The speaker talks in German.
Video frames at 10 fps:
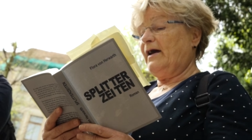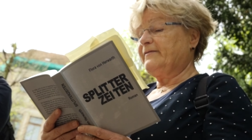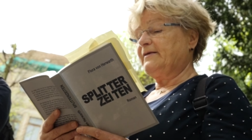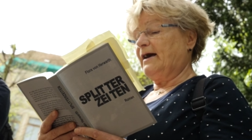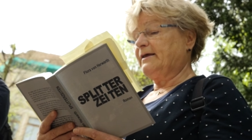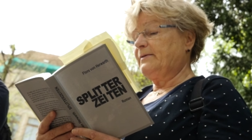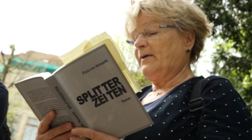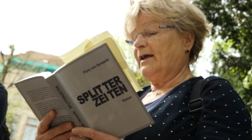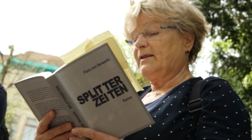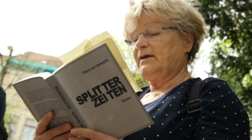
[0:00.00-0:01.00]
Stadt
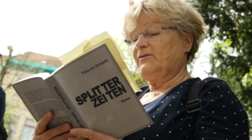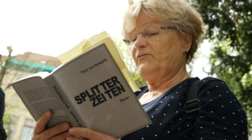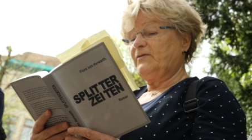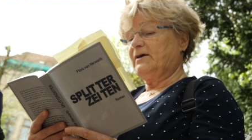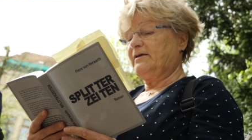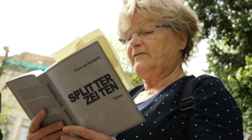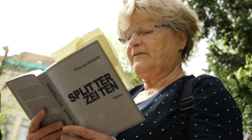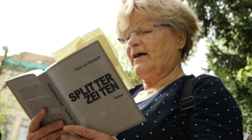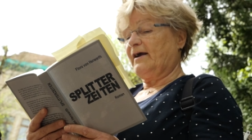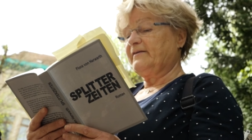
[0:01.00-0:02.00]
erfahren, Pirna
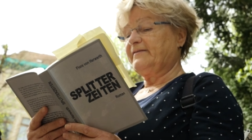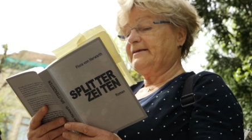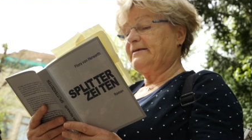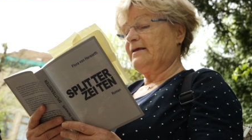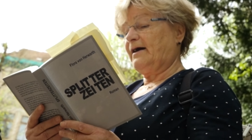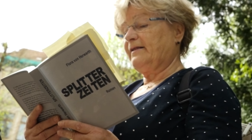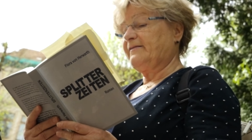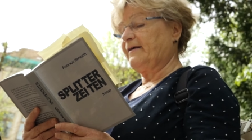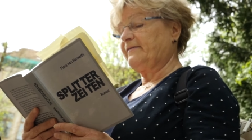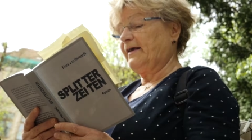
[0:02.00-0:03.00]
quasi im
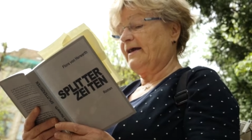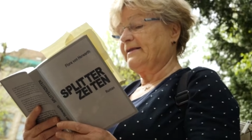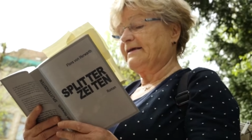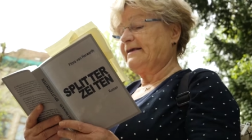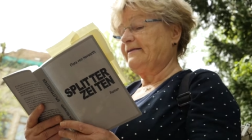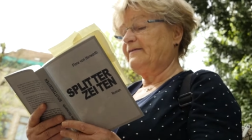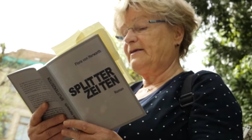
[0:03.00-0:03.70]
Vorbeigehen neu erleben.